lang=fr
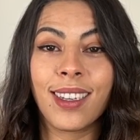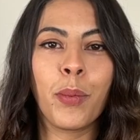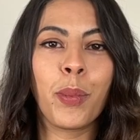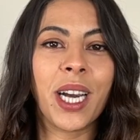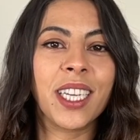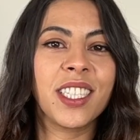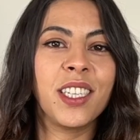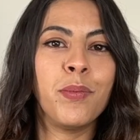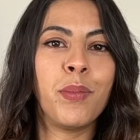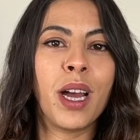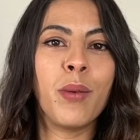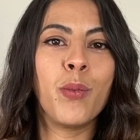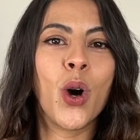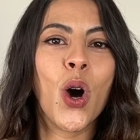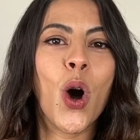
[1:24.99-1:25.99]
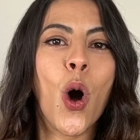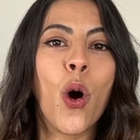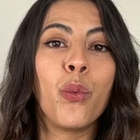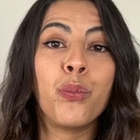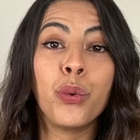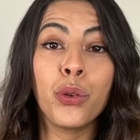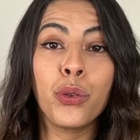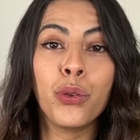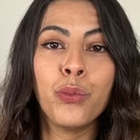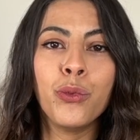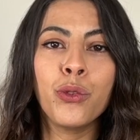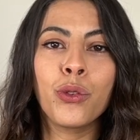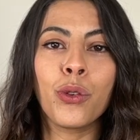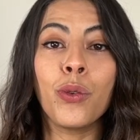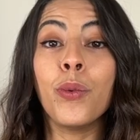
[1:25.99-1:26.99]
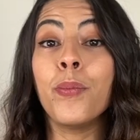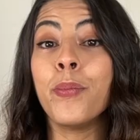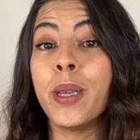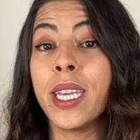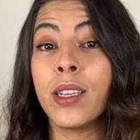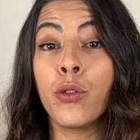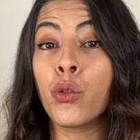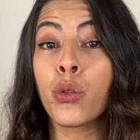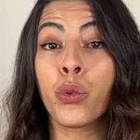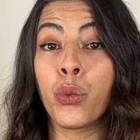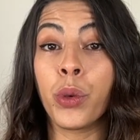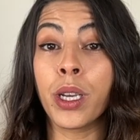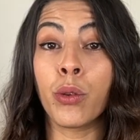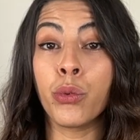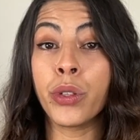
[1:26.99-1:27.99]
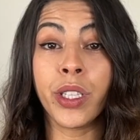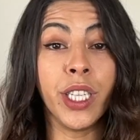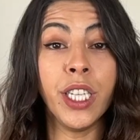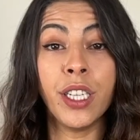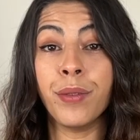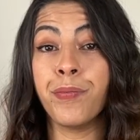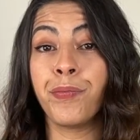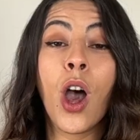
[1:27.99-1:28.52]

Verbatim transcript: principalement en peau de mouton, mais de cuir aussi,